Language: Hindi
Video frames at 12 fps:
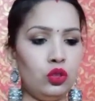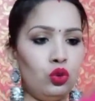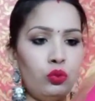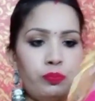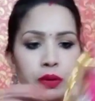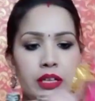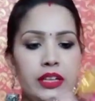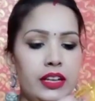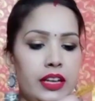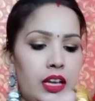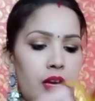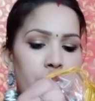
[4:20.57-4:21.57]
तो ओपन
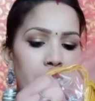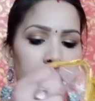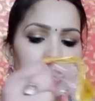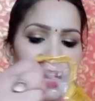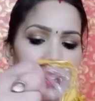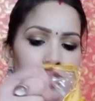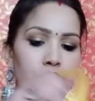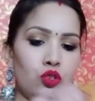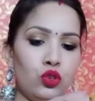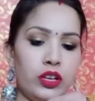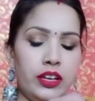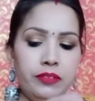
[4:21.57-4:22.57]
करने के बाद लहंगा जो
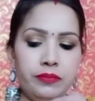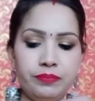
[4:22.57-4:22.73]
है